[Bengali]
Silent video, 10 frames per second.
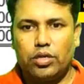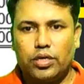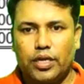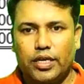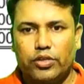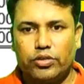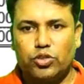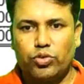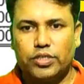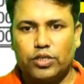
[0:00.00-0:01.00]
টাকা দেওয়া আছে
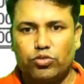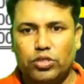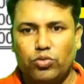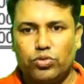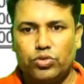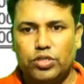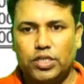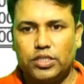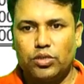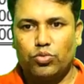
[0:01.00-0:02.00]
দু হাজার একুশ সালে উনচল্লিশ
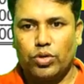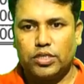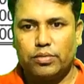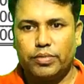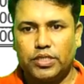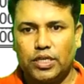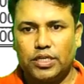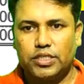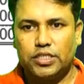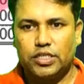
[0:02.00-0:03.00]
হাজার দু হাজার বিশ সালে
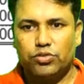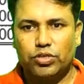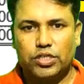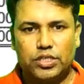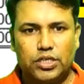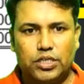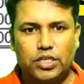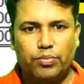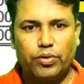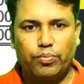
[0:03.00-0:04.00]
আছে সাতচল্লিশ হাজার
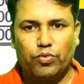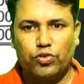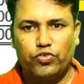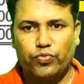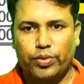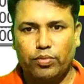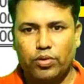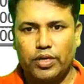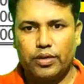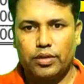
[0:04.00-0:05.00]
তারপরে বন্ডস
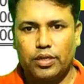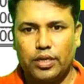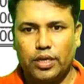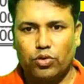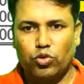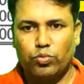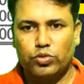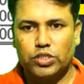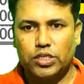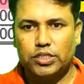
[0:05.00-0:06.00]
পেয়েবলের এক লক্ষ
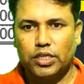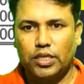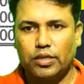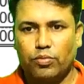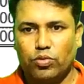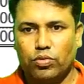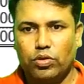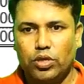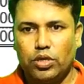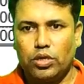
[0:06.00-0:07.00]
পঞ্চাশ হাজার এবং
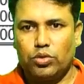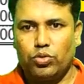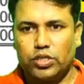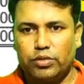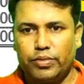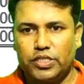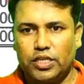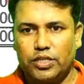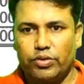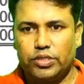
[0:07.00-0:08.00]
দু হাজার বিশ সালে
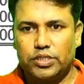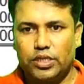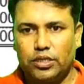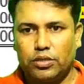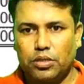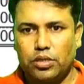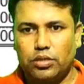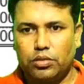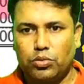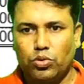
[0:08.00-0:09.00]
দেওয়া আছে
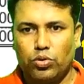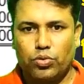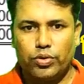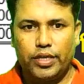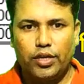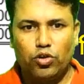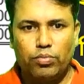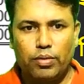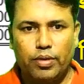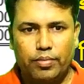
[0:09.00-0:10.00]
দুই লক্ষ
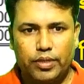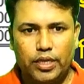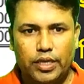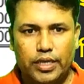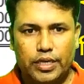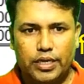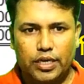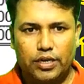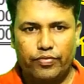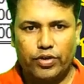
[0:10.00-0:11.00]
এরকমভাবে আমাদের এই
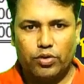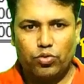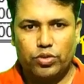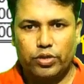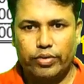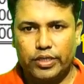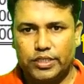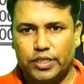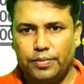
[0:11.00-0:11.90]
টাকার ফিগারগুলো দেওয়া আছে